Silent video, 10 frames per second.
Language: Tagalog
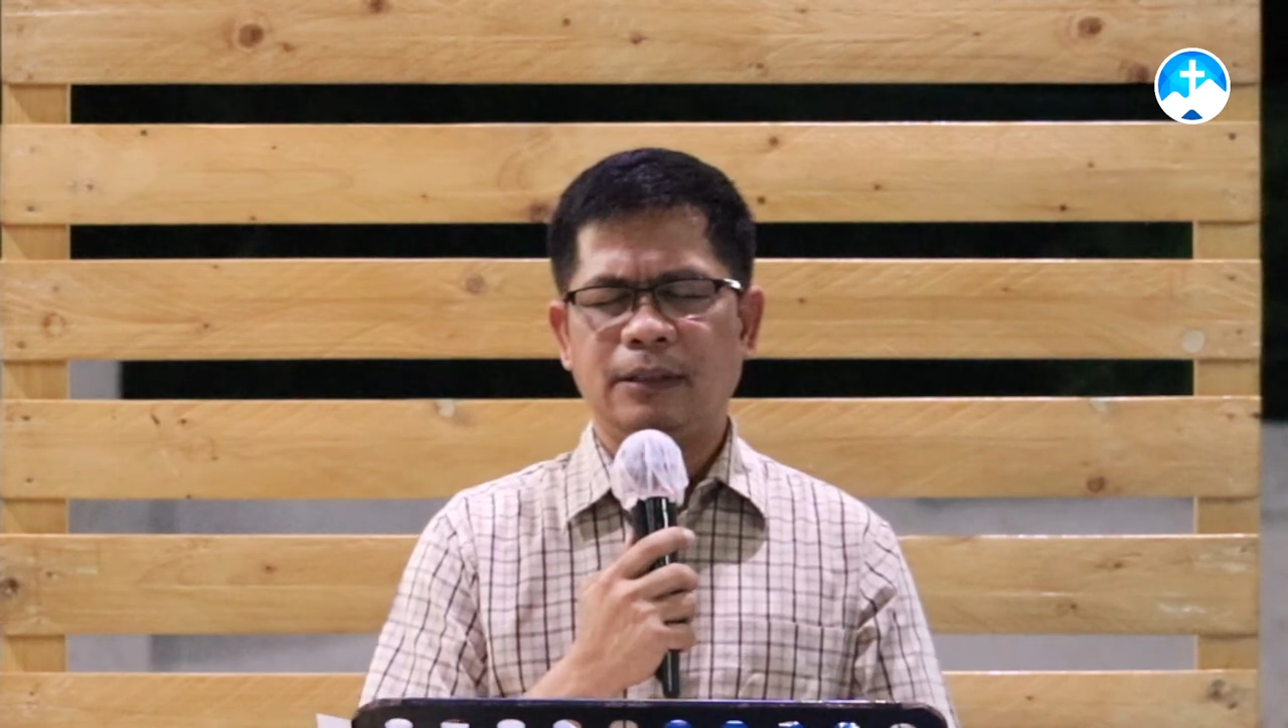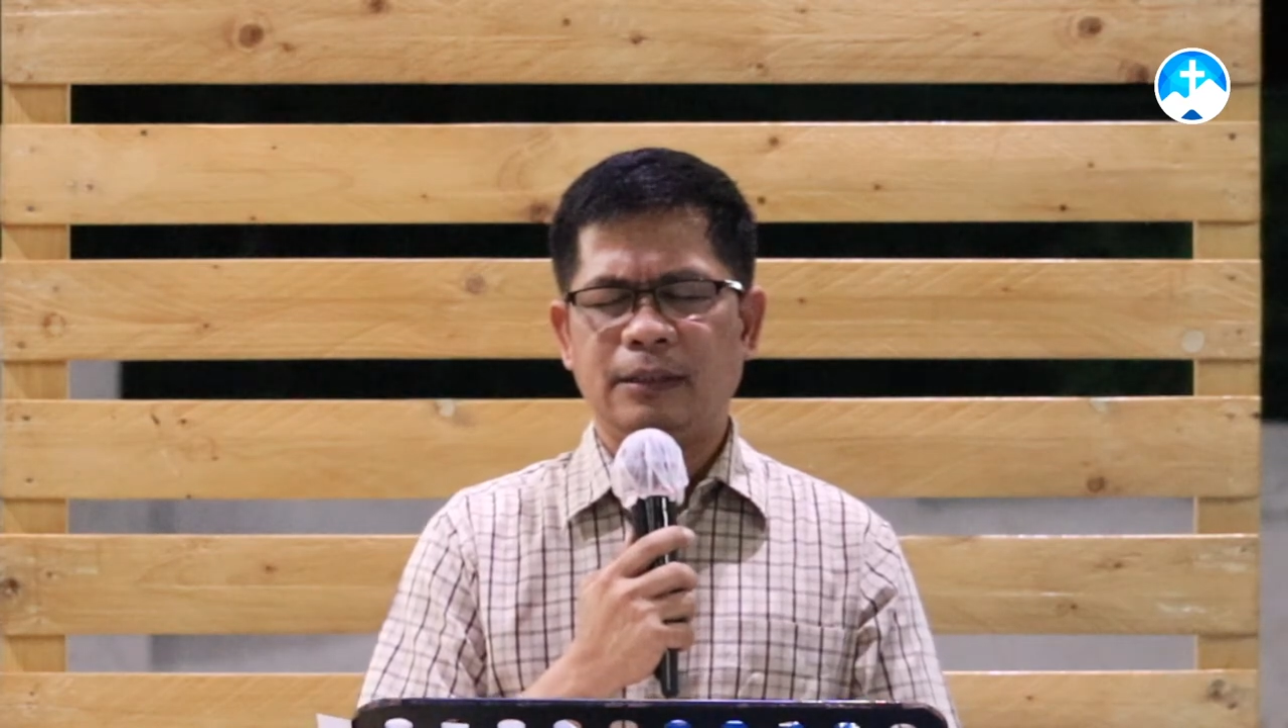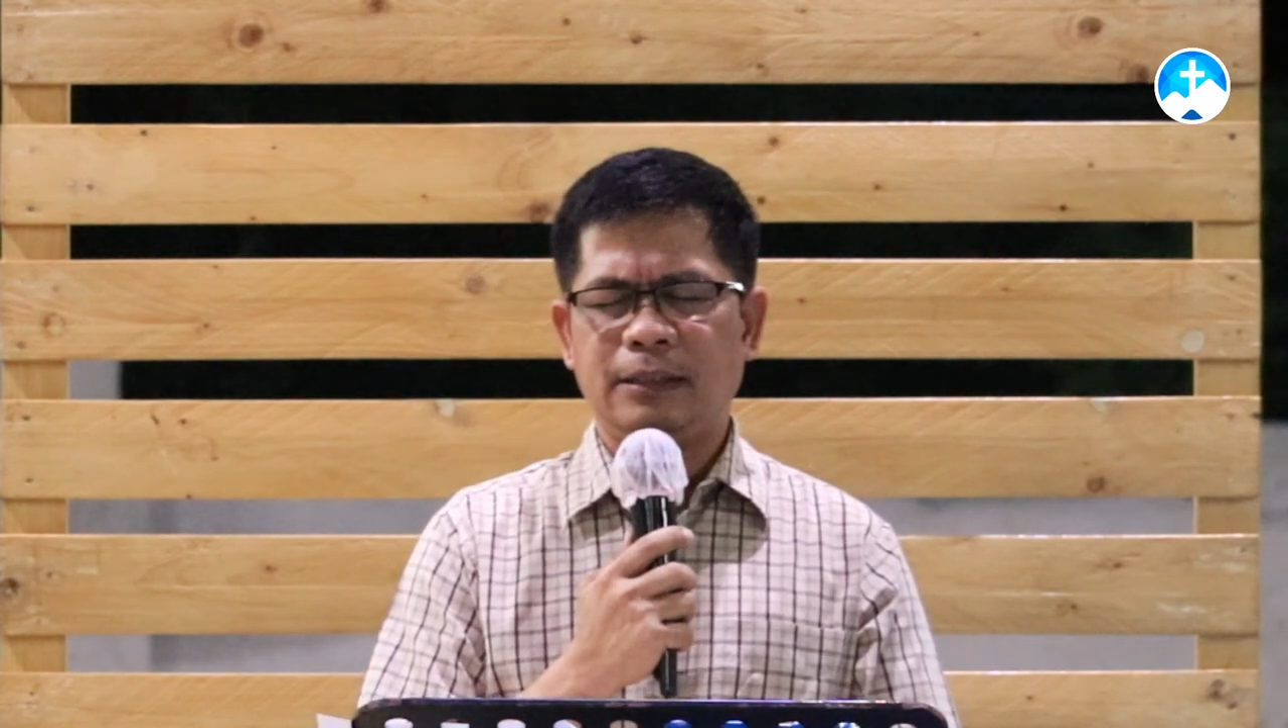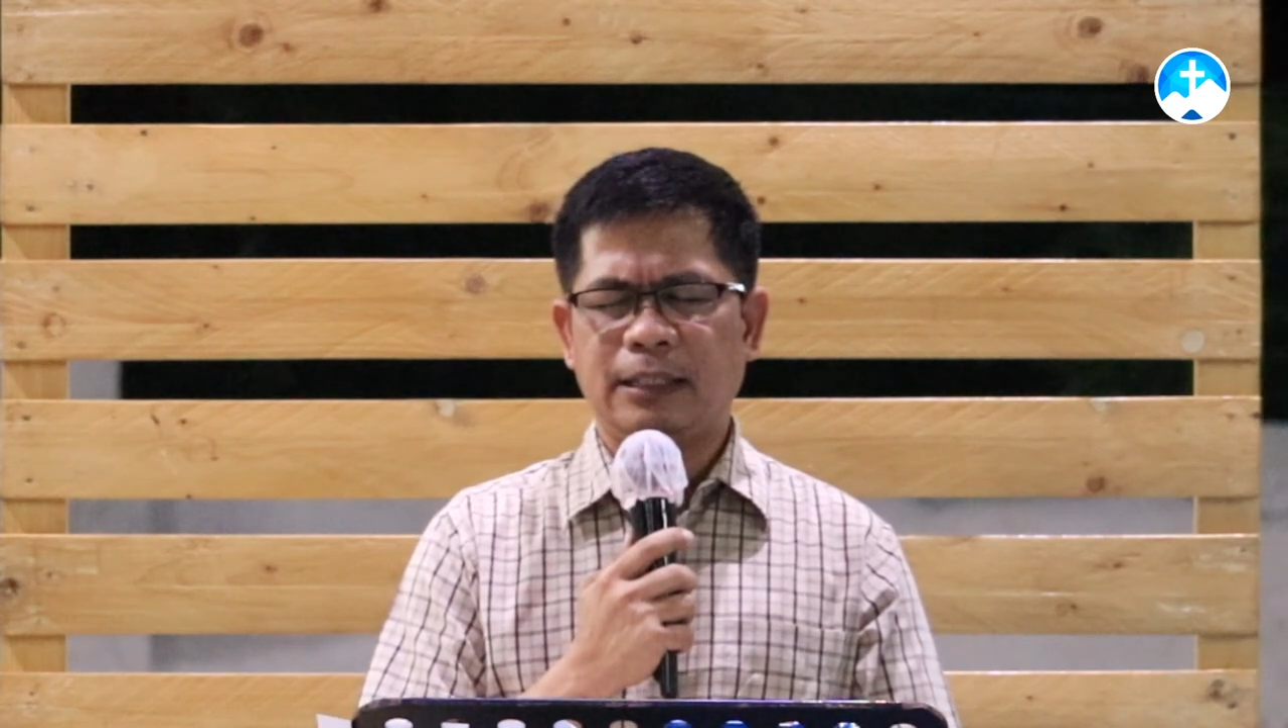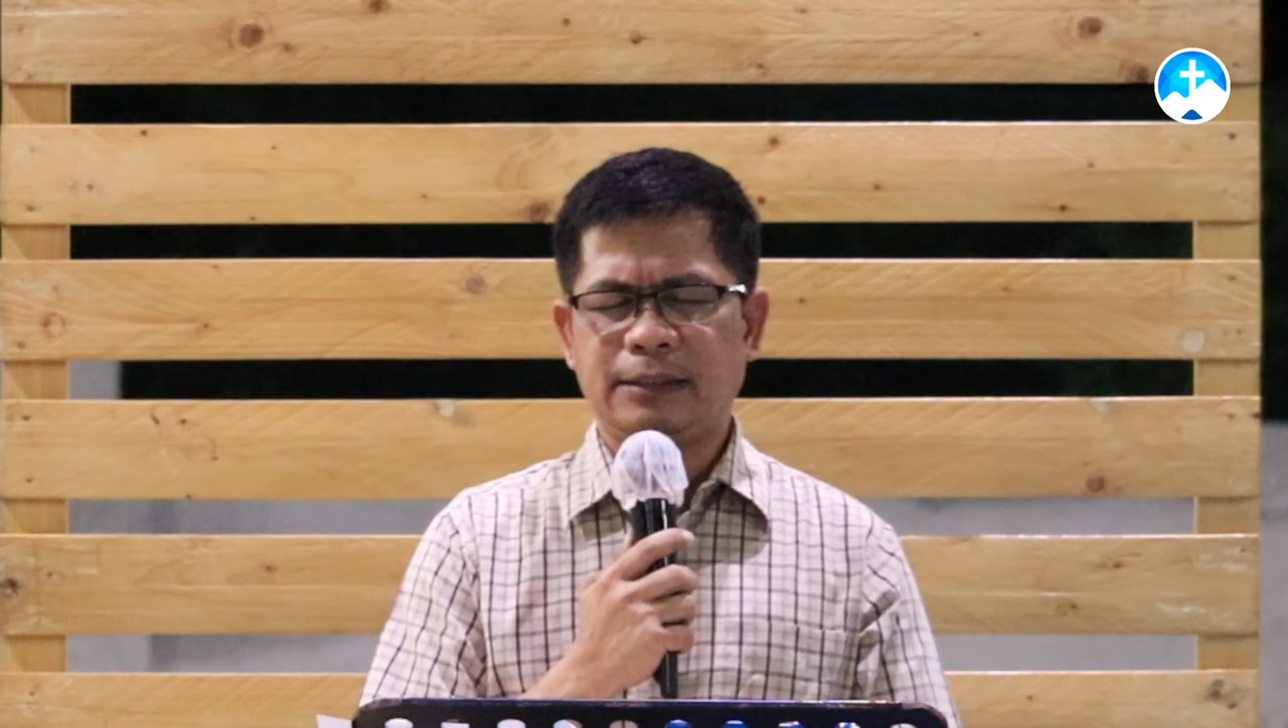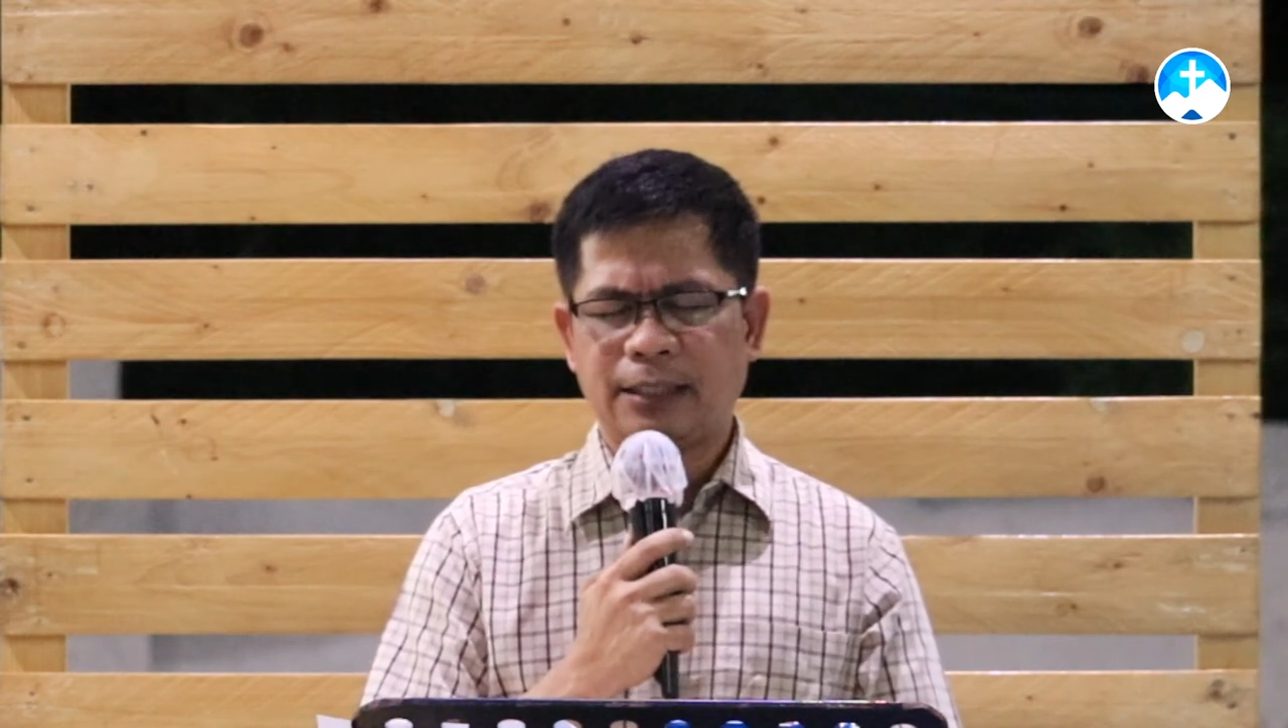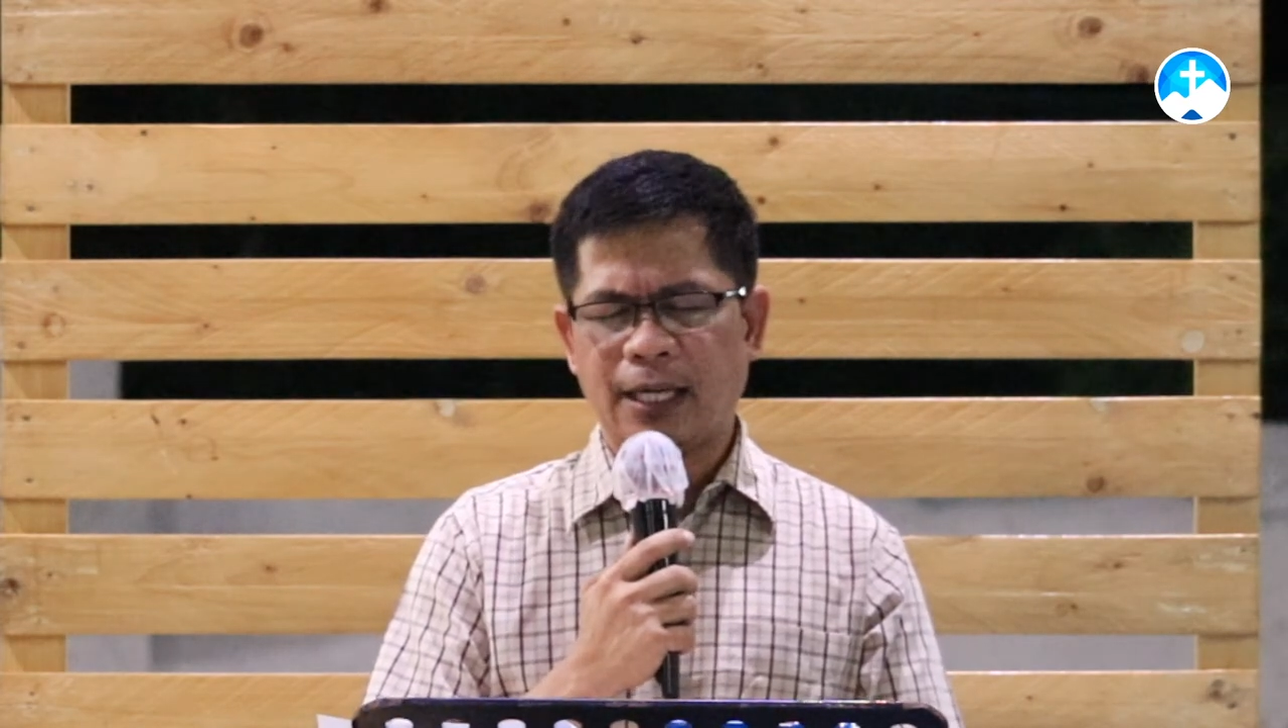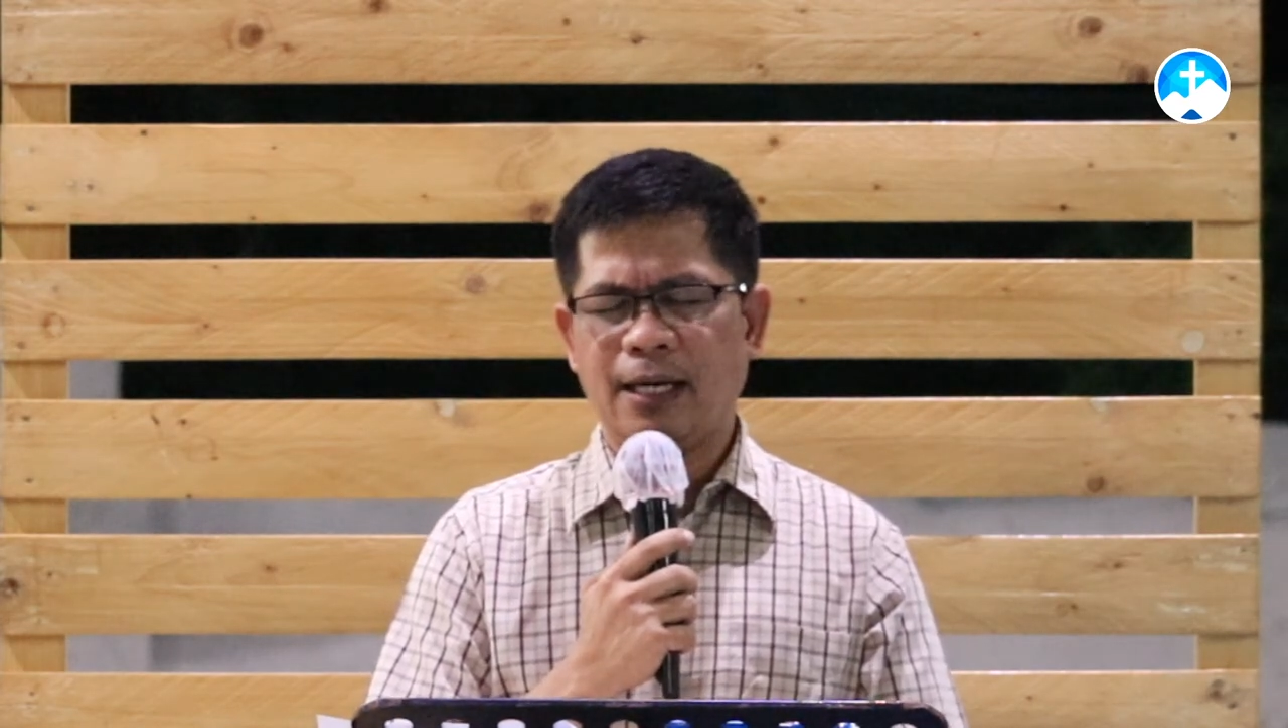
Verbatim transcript: na siya